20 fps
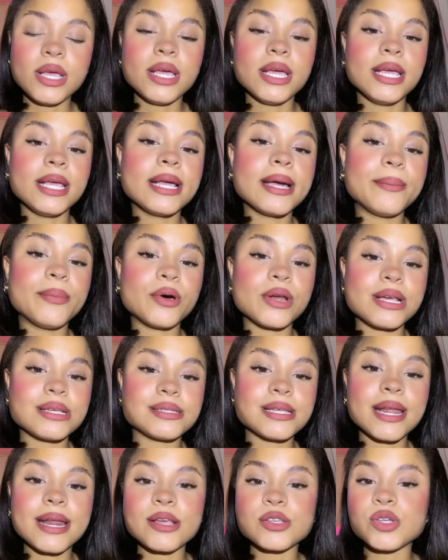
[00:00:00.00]
y que por
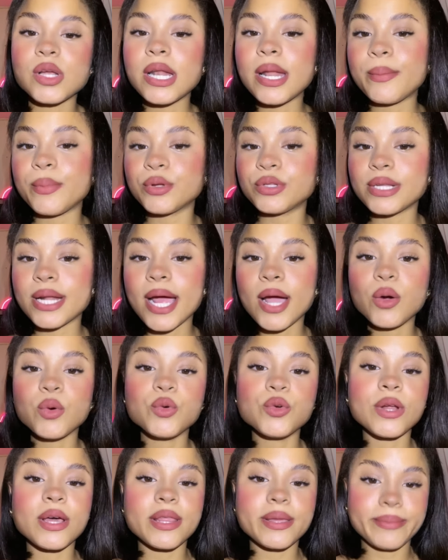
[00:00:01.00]
esta razón le pondrá
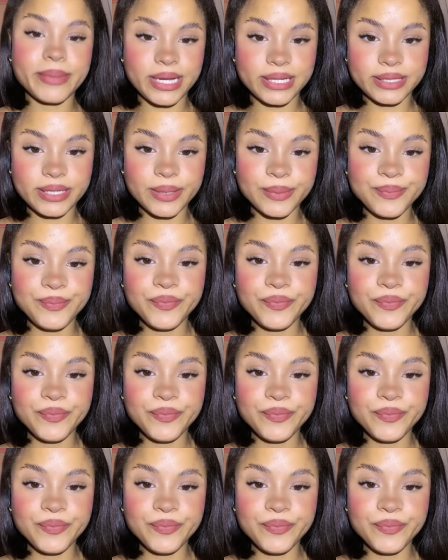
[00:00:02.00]
una demanda.